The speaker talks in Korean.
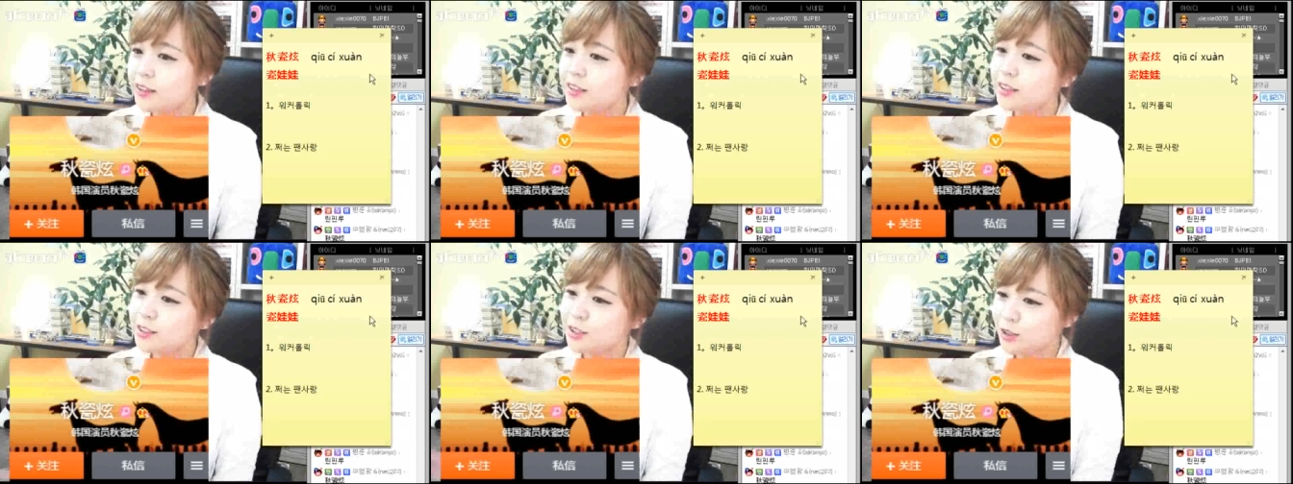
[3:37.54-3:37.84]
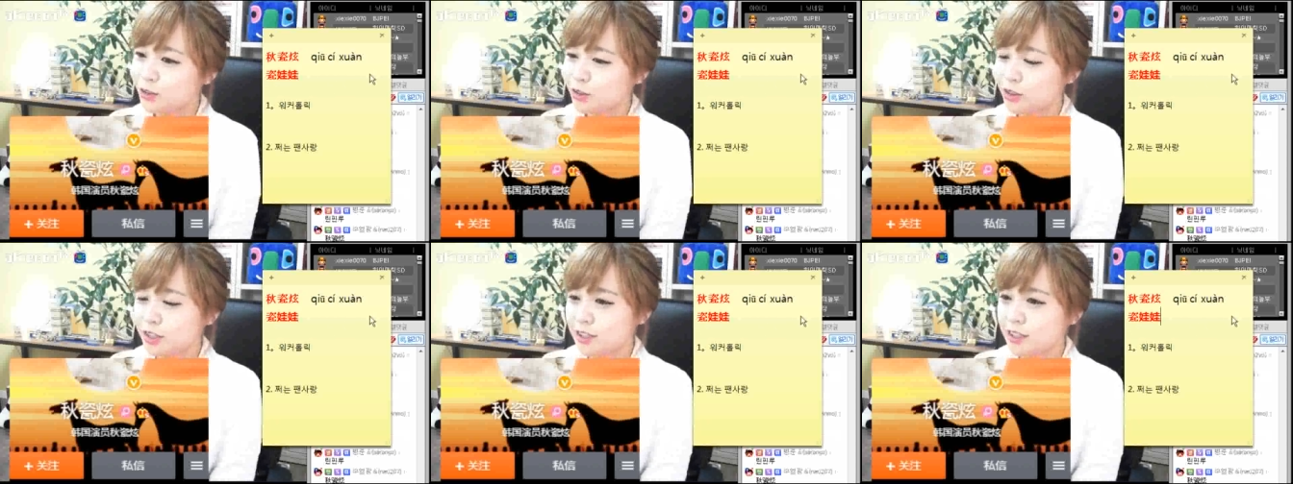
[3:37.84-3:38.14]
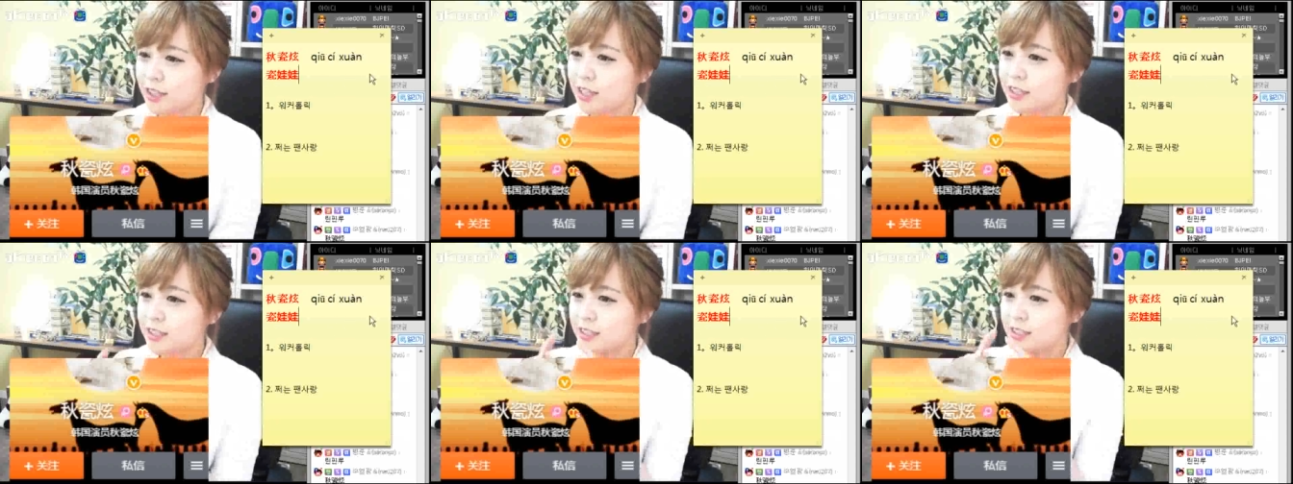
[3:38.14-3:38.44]
이은주
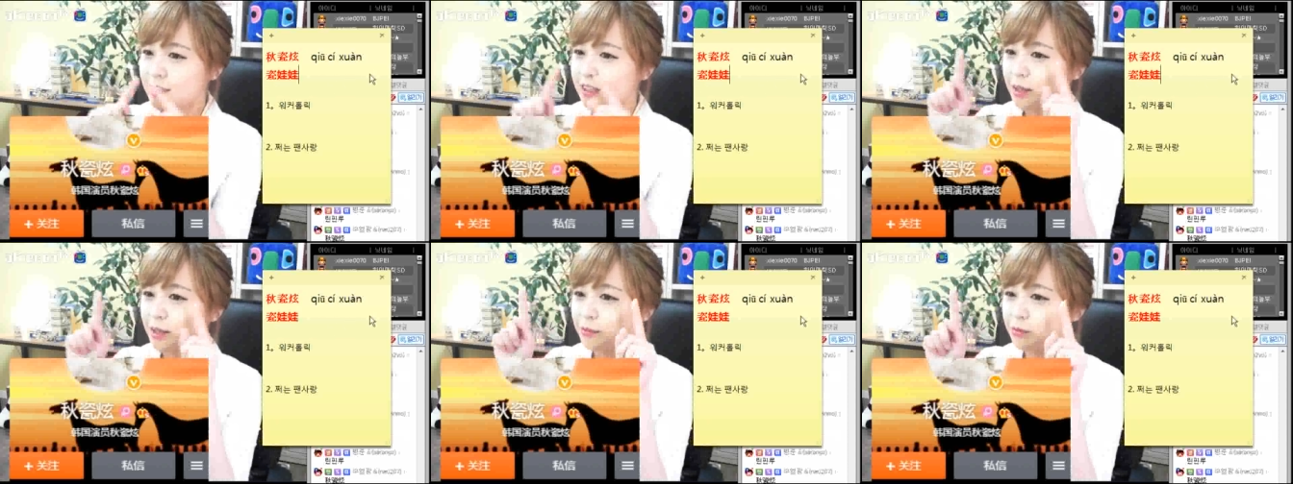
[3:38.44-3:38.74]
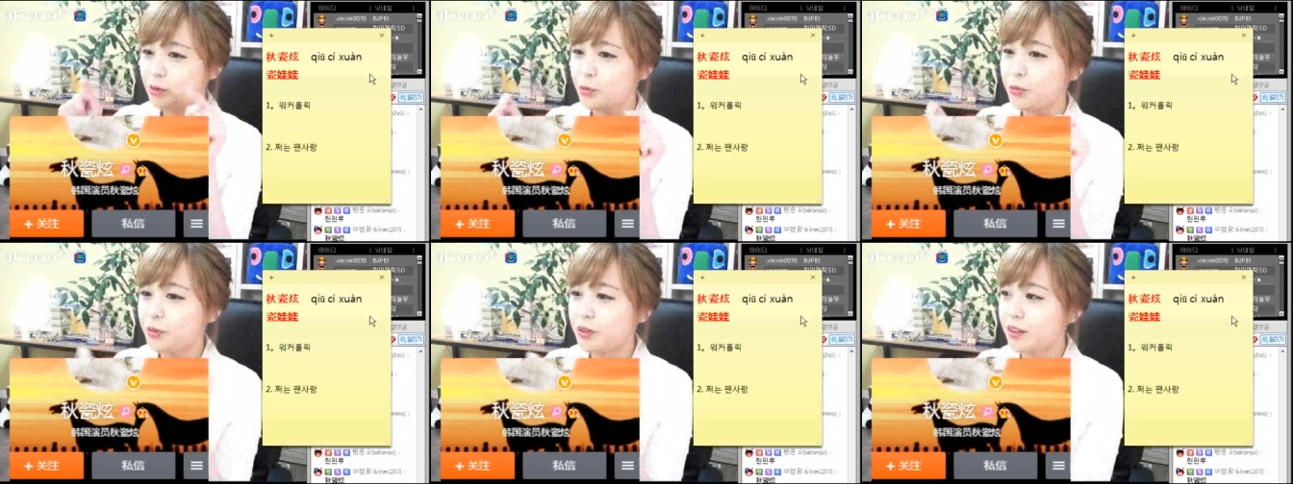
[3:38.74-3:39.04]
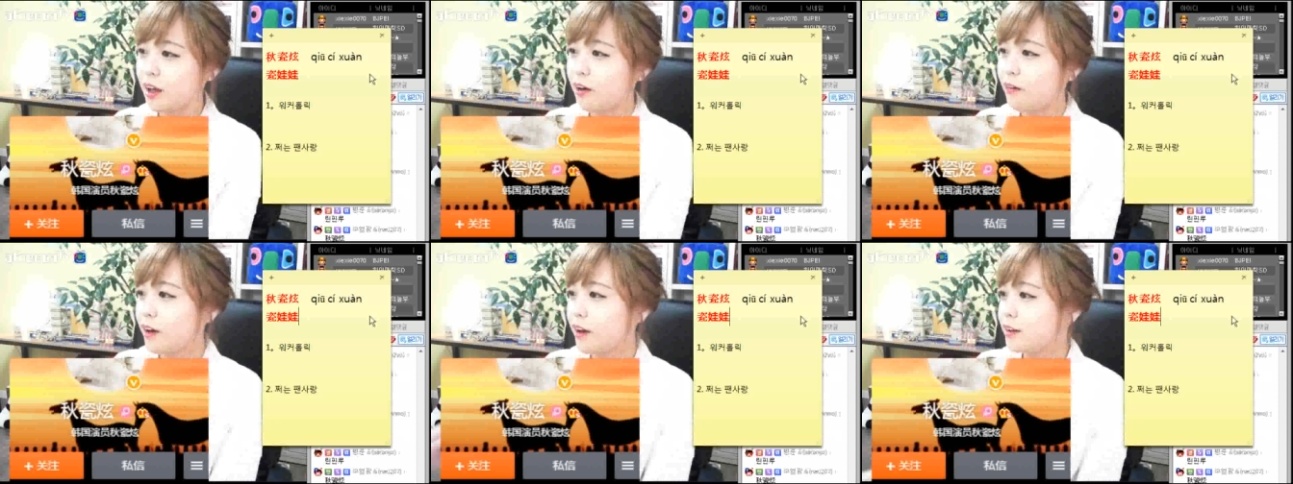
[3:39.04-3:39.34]
씨 사진이 딱
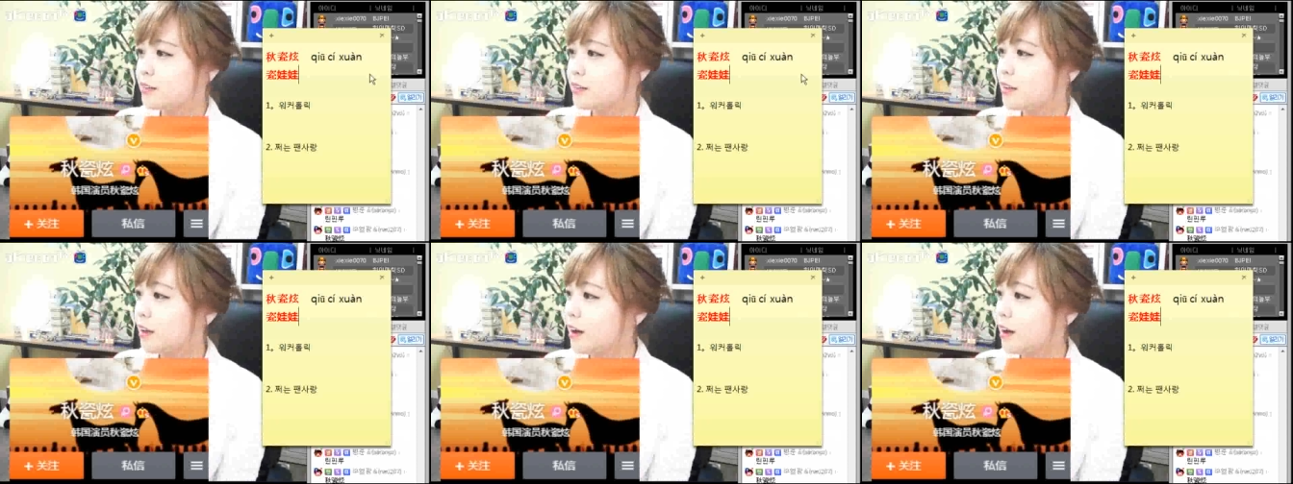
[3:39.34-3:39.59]
프로필 나와요.